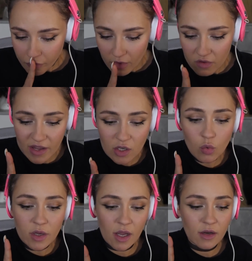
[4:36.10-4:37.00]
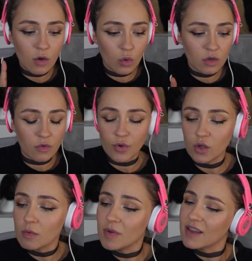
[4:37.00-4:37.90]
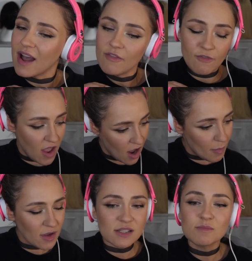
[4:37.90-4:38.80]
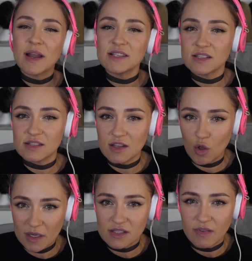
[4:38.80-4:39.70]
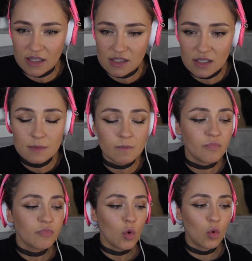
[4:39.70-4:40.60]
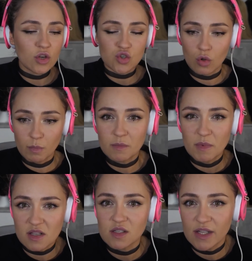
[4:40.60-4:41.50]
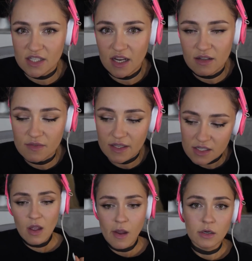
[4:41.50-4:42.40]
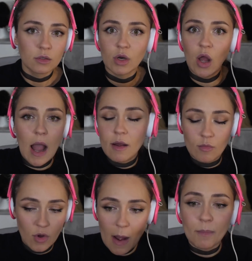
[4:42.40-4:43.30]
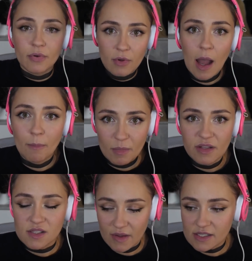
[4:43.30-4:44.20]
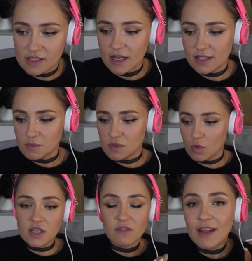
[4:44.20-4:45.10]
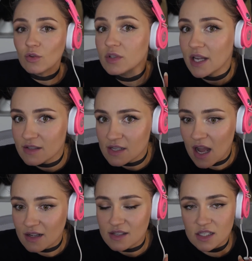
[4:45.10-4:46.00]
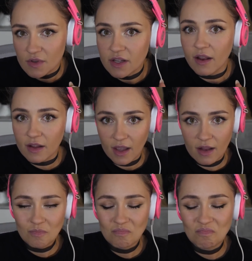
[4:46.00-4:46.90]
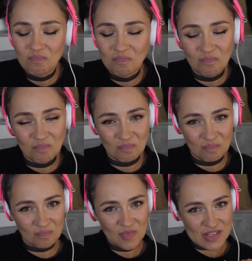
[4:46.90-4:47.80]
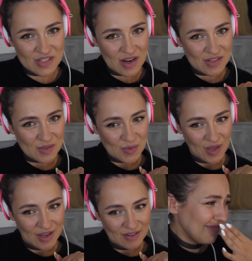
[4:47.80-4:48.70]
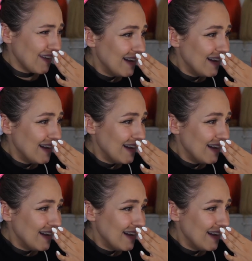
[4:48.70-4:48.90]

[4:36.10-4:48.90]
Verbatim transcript: wenn du in einer Runde, vollkommen egal wer, aber es sind meistens die über 20 oder schon mit Mitte 20, Ende 20 oder ab, ab Mitte 20 sage ich jetzt mal so. Wenn du denen sagst, ich will keine Kinder, mm, das sagst du jetzt.